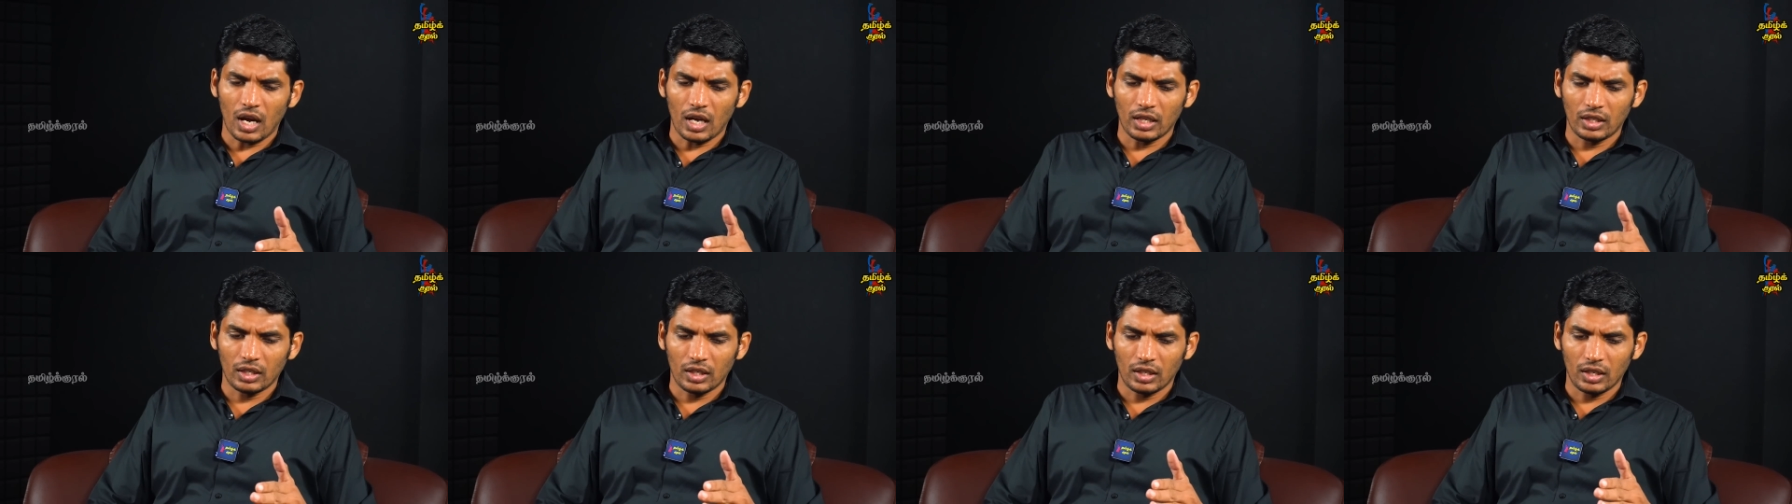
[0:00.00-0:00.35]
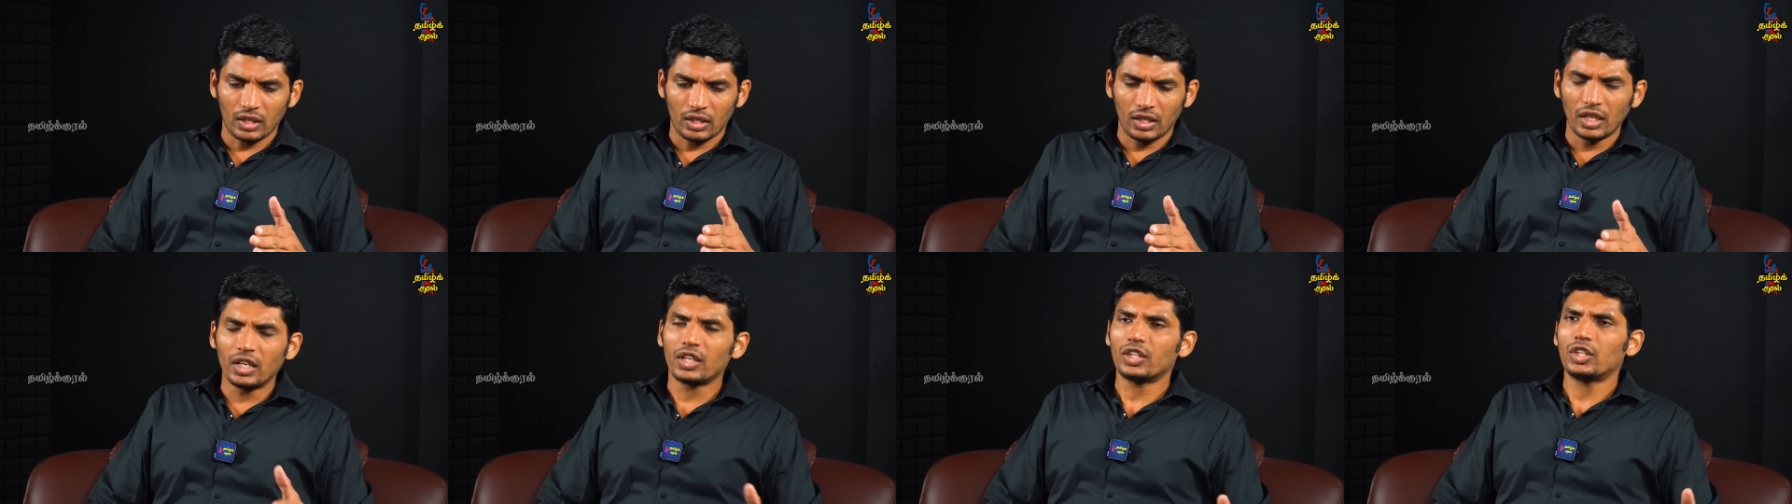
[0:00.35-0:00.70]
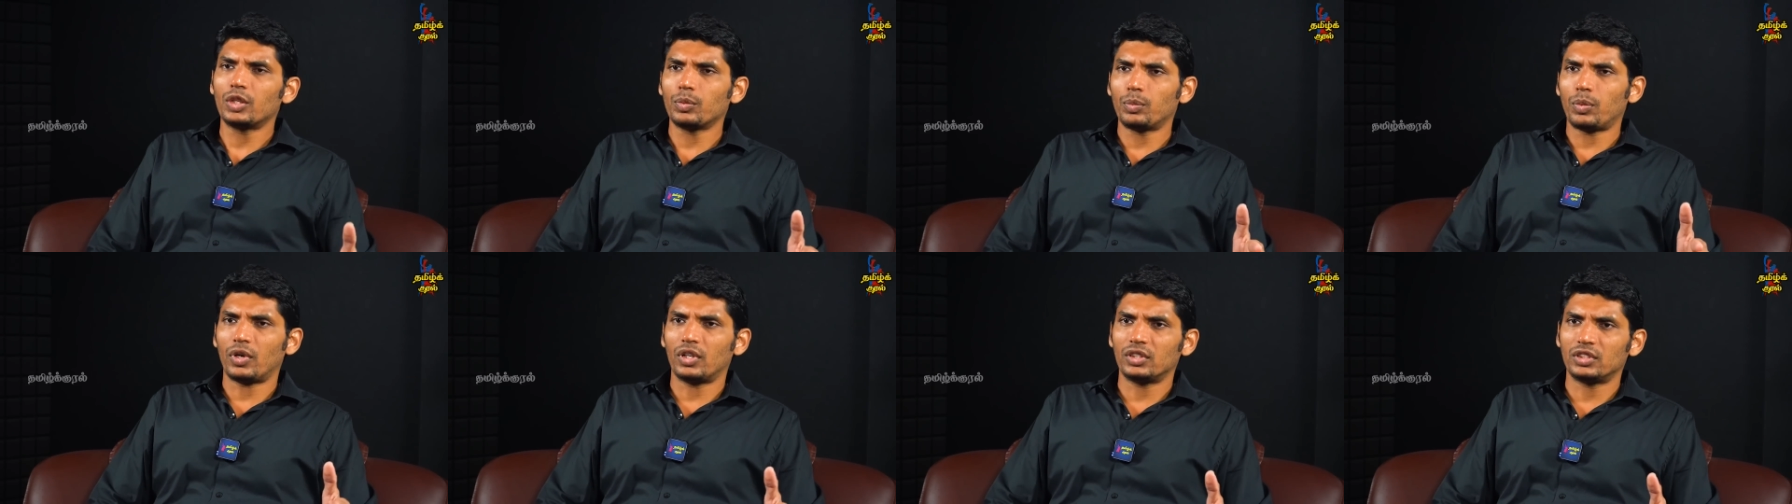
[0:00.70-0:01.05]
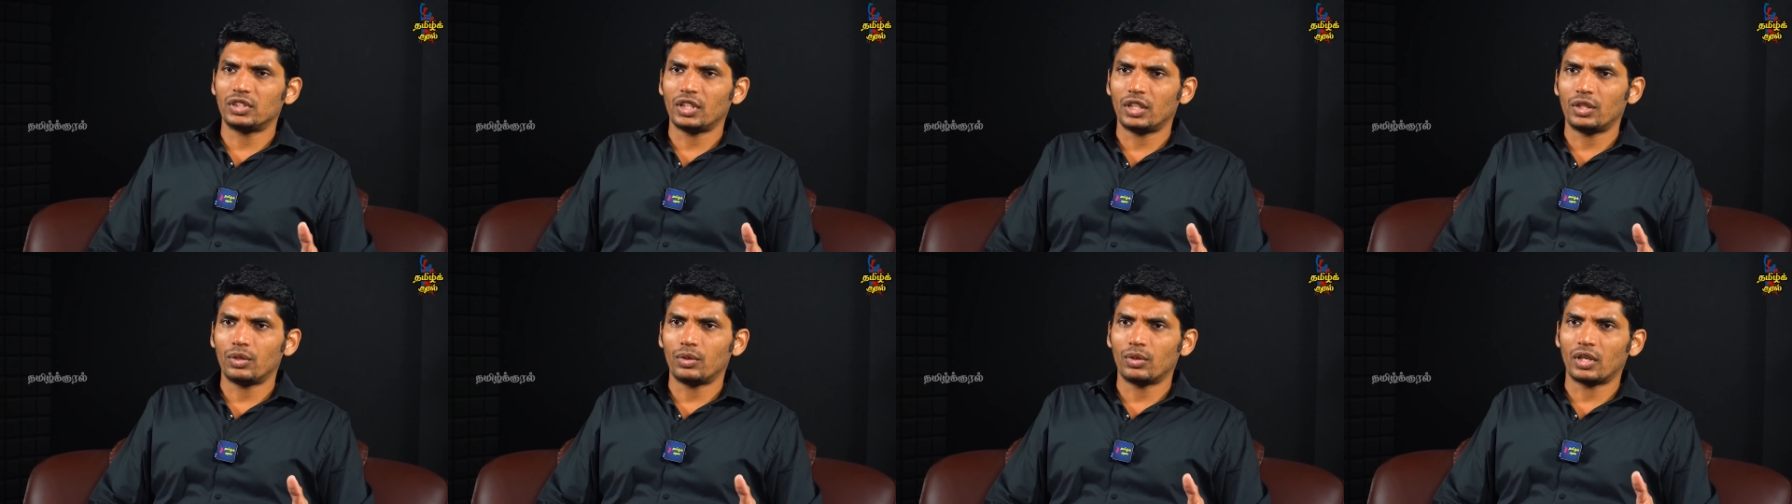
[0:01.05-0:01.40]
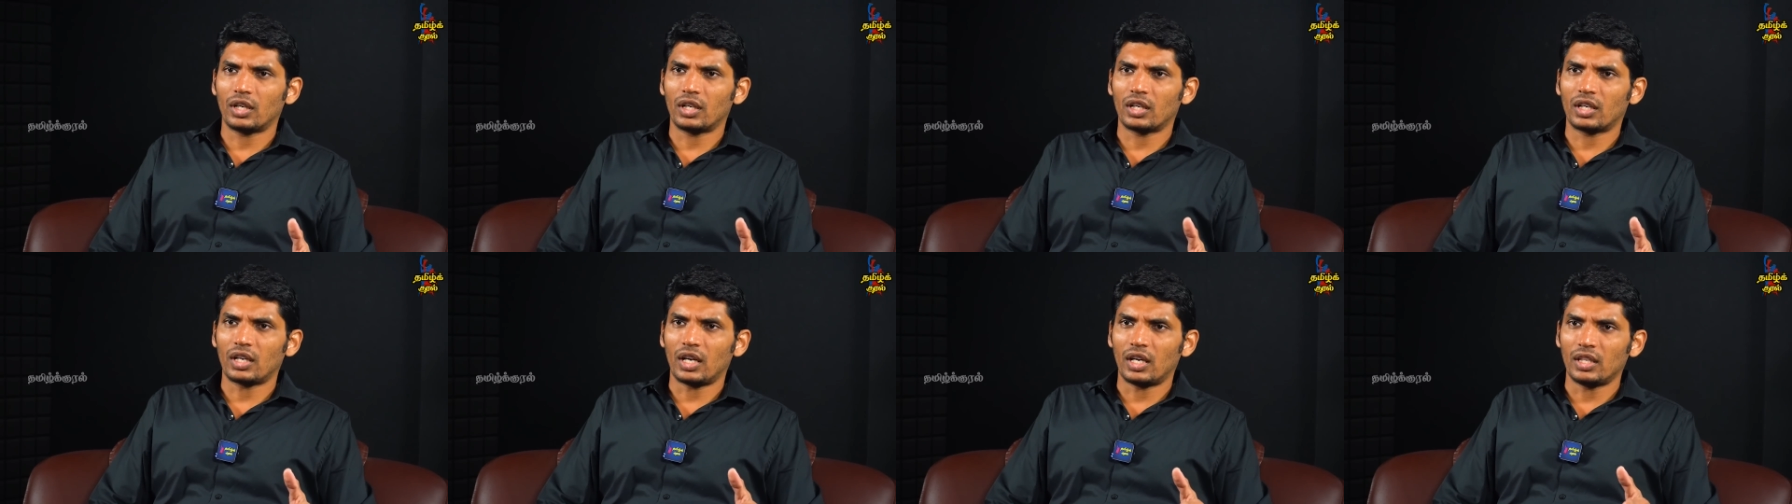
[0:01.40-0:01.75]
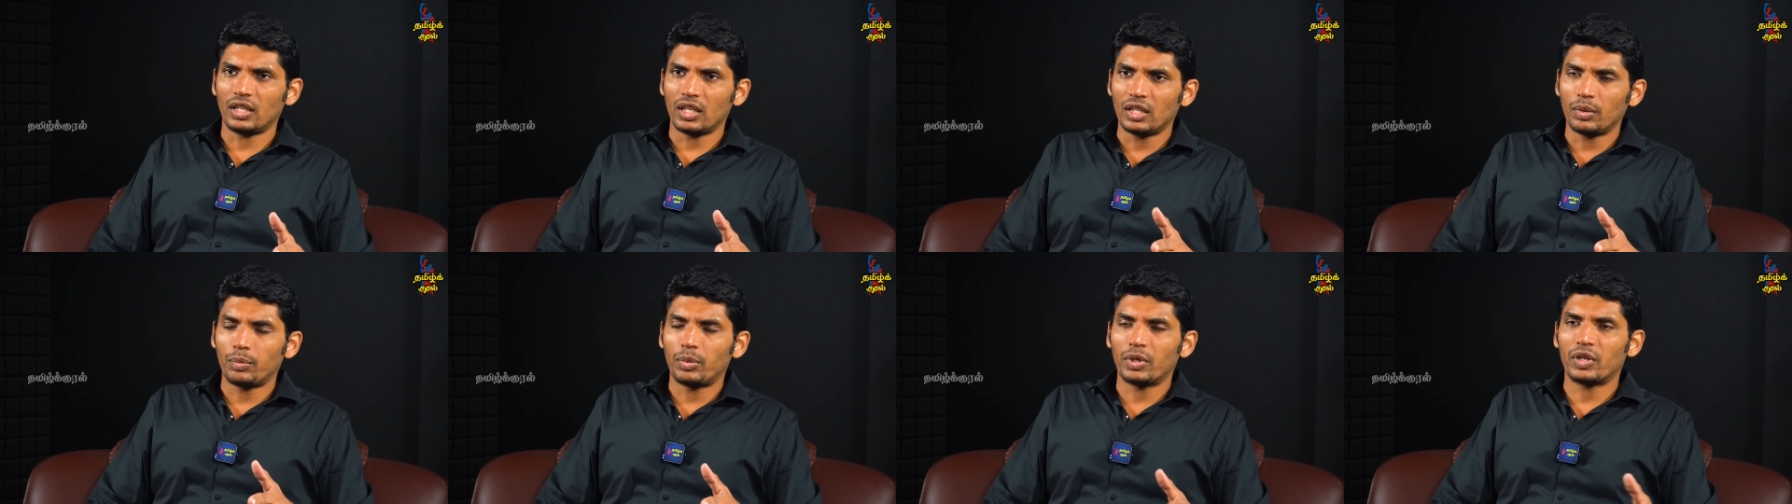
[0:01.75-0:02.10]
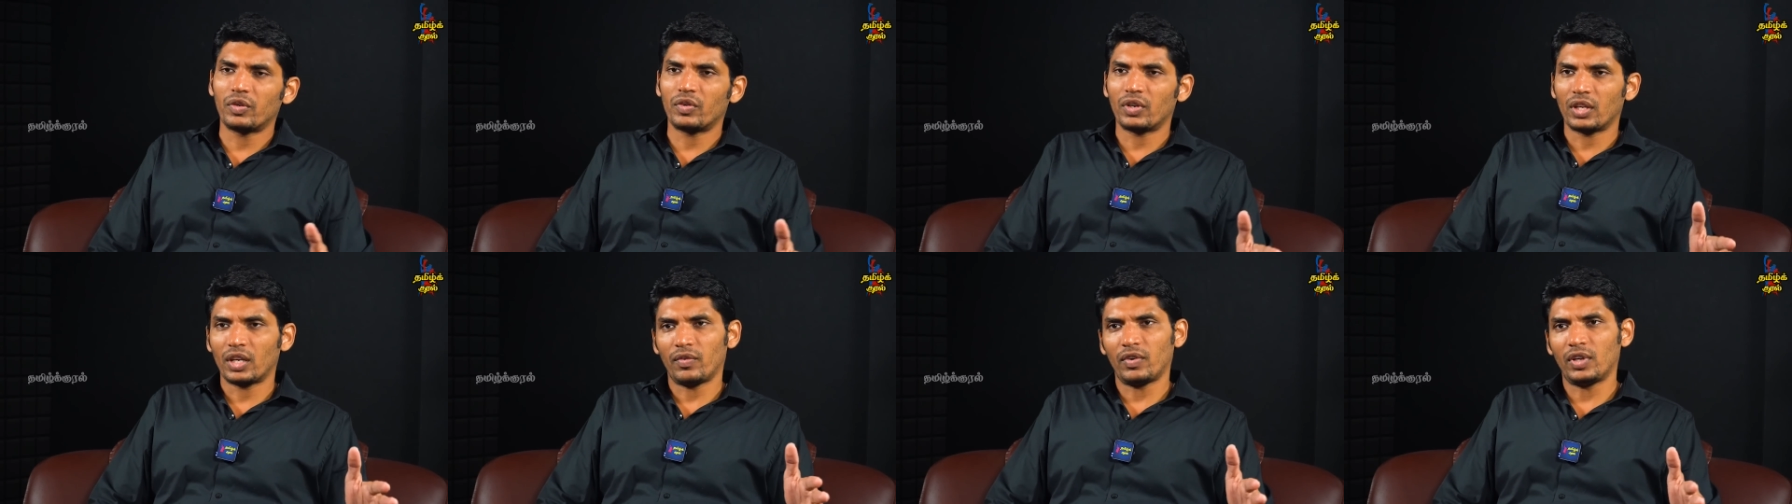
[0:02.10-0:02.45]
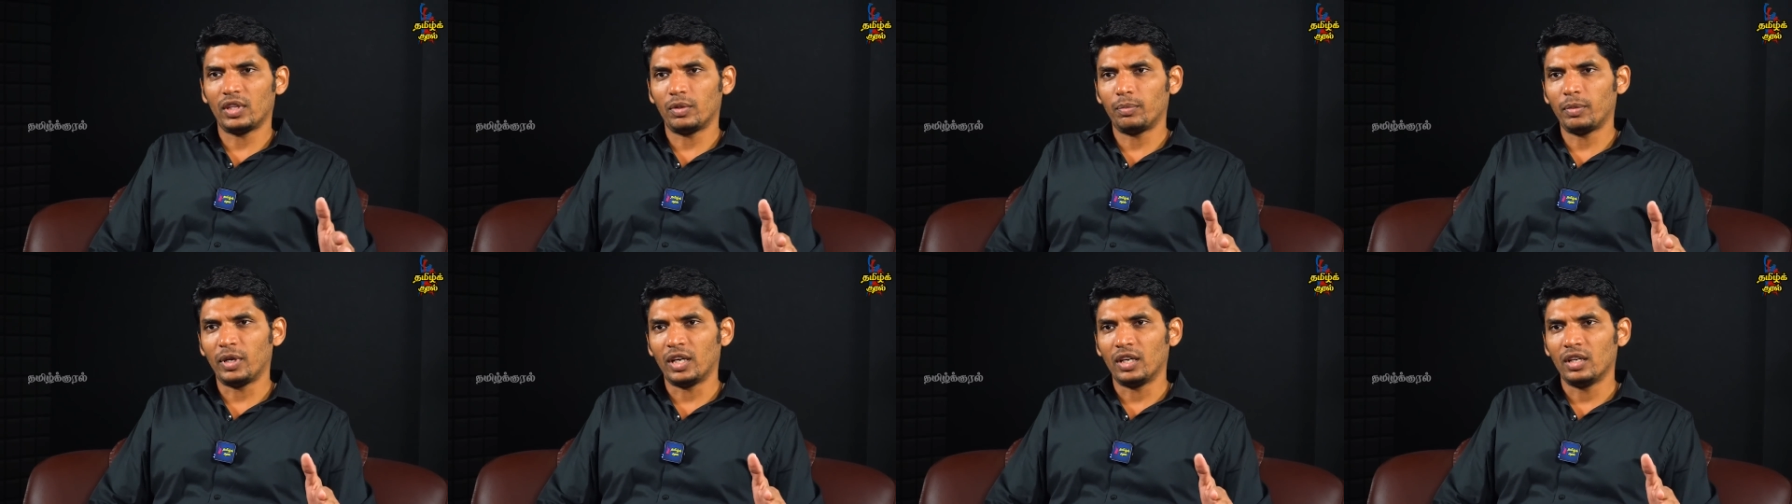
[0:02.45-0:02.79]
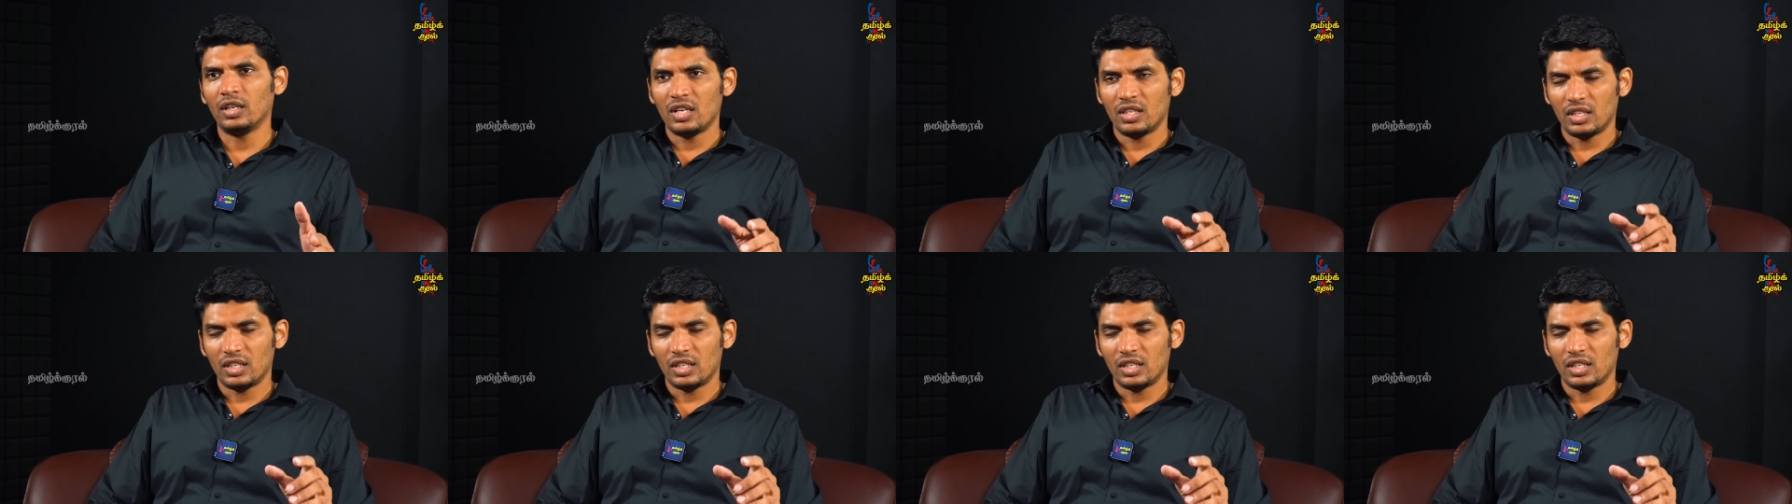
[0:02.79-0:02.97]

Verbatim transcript: அதை நீர்த்து போக செய்யணுங்கிறக்காக தான் இந்த பிரிவினைவாதமே